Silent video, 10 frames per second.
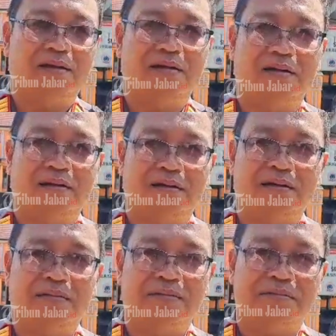eh,
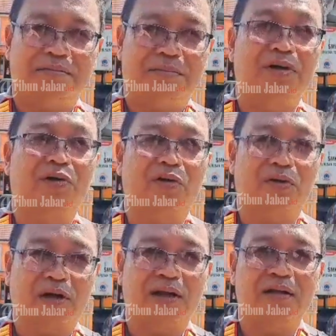
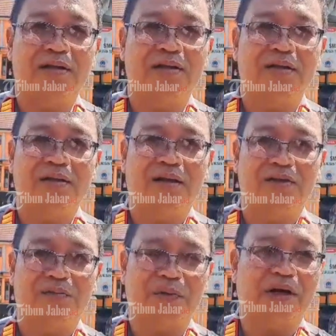pengeroyokan
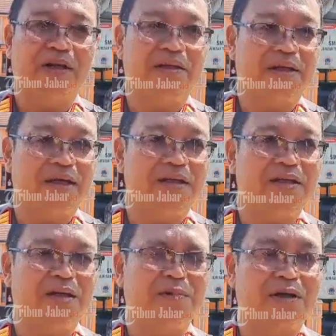penganiayaan
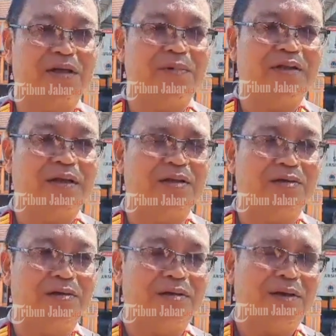yang mengakibatkan
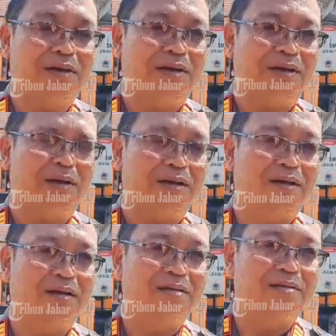eh,
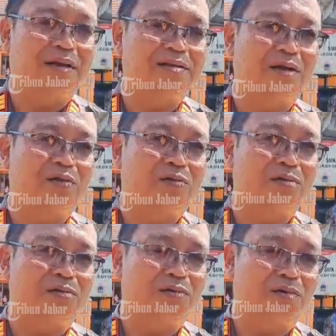salah uh, satu
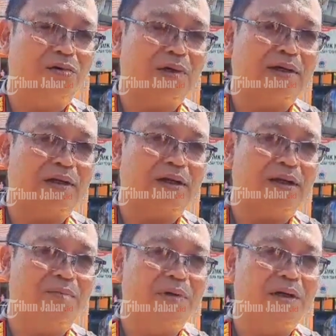warga
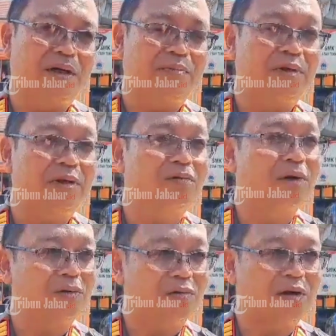mengalami
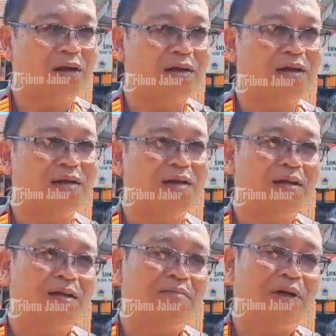luka-luka
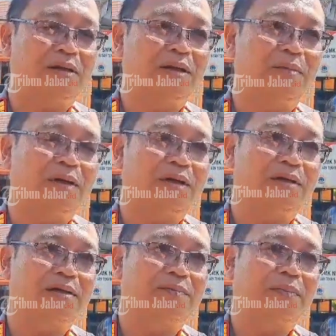baik di bagian
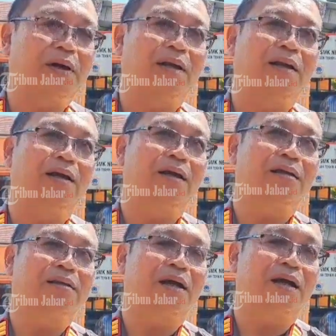kepala,
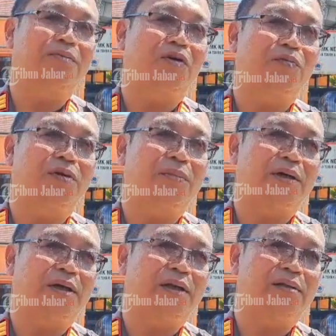tangan maupun
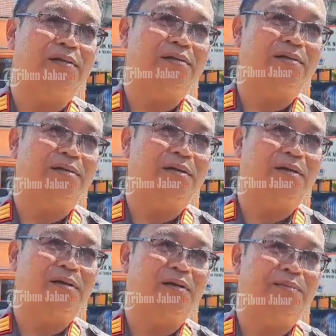bagian pinggang.
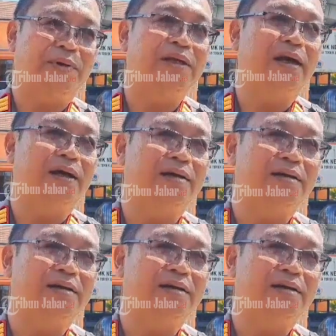Eh, pinggang.